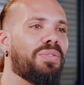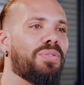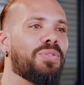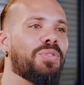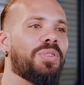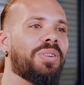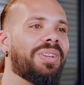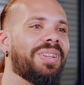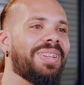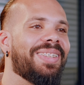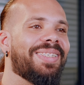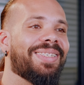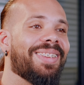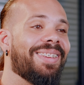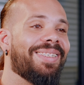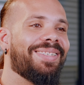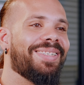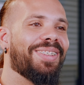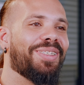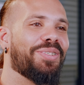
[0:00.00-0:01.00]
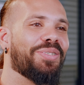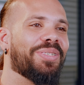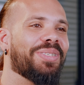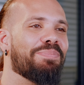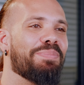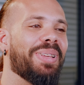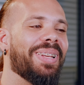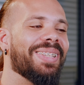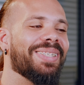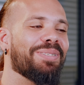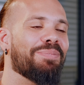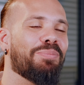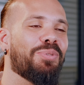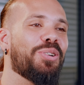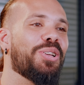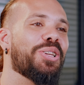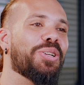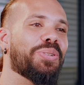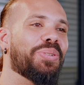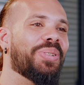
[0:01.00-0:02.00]
fora e esquecer tudo. Beleza,
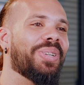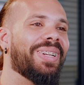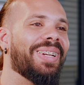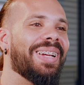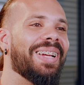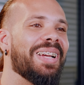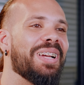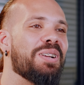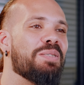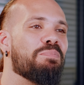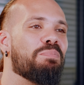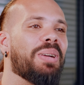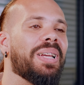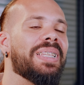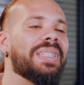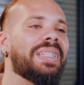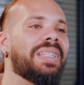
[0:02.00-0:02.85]
morreu. Mas